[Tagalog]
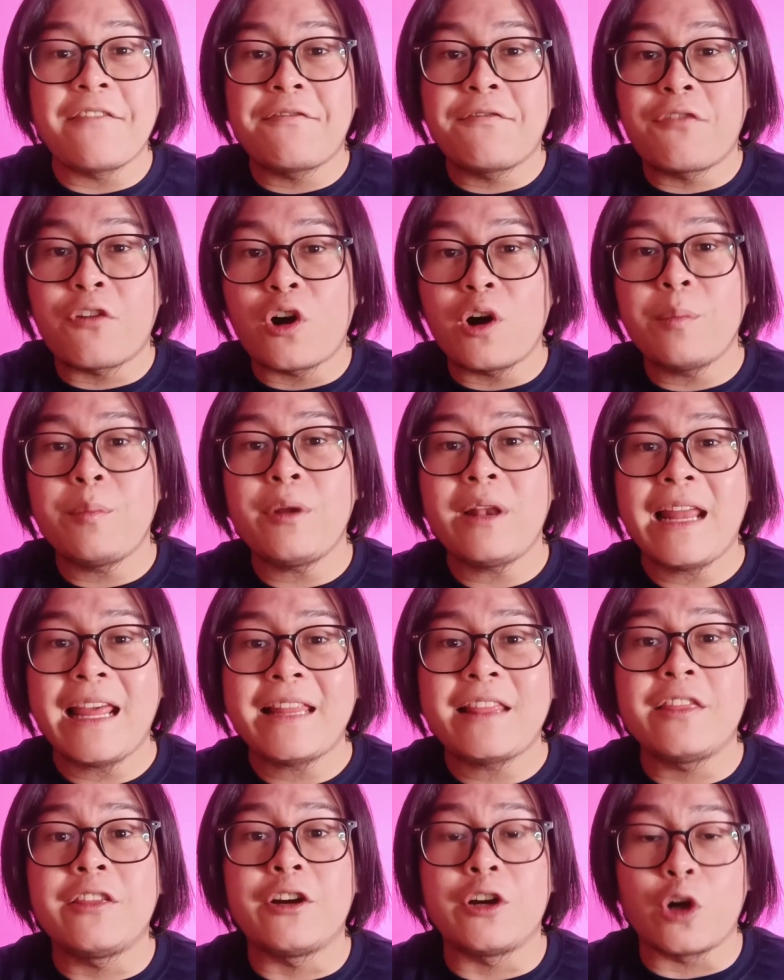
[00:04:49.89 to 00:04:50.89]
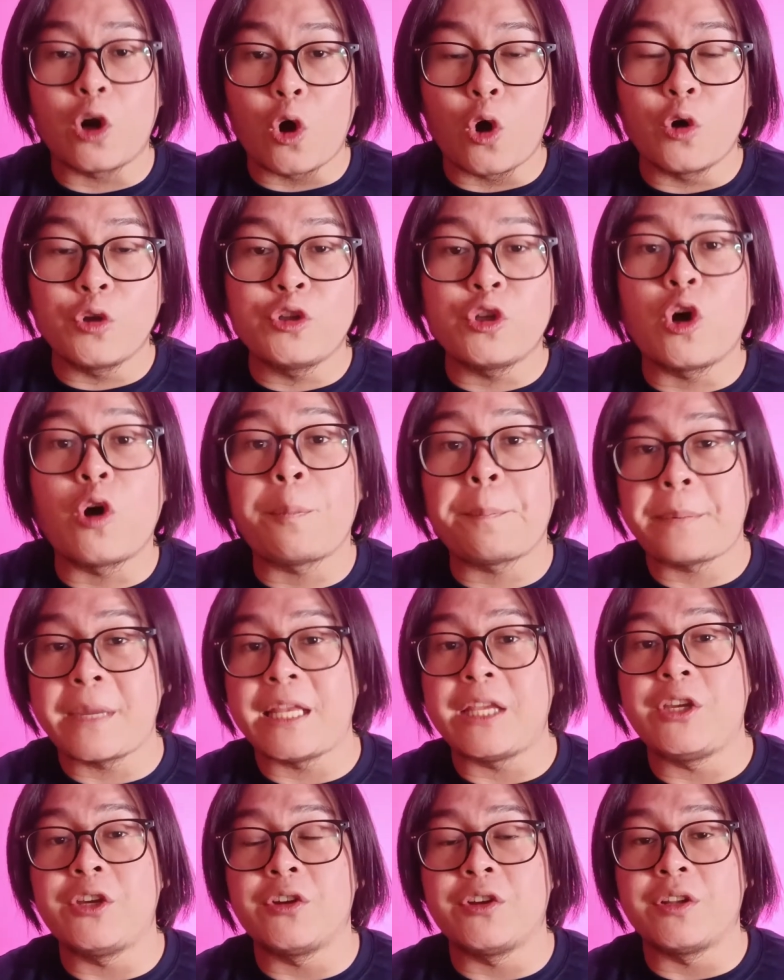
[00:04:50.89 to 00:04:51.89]
formulate their own
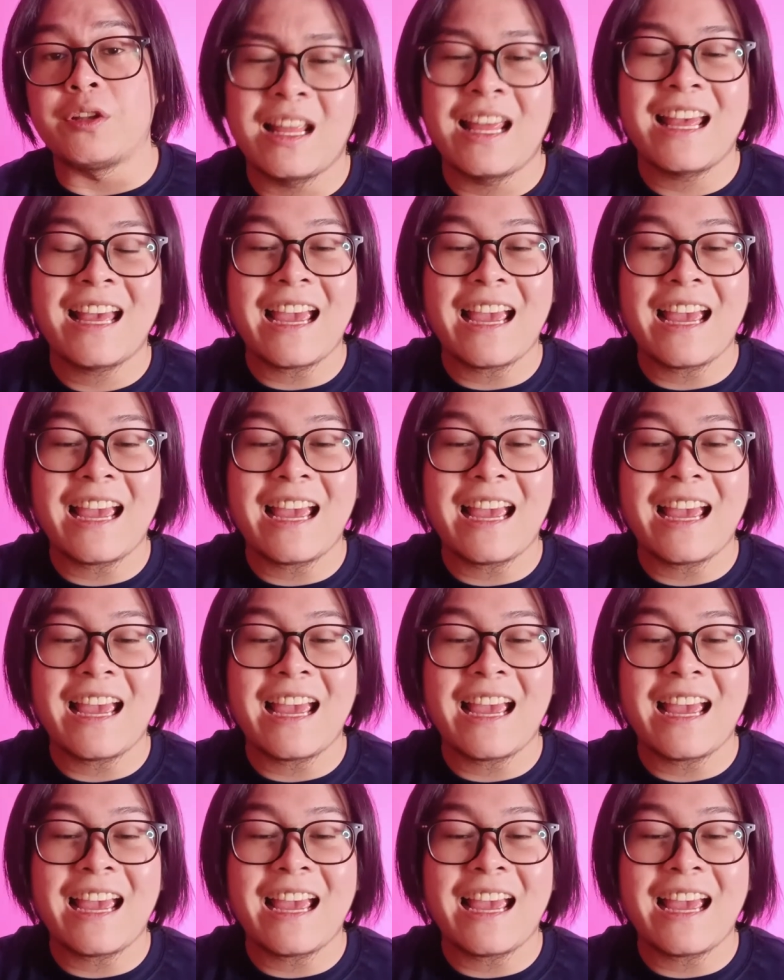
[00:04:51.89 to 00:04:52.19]
opinion.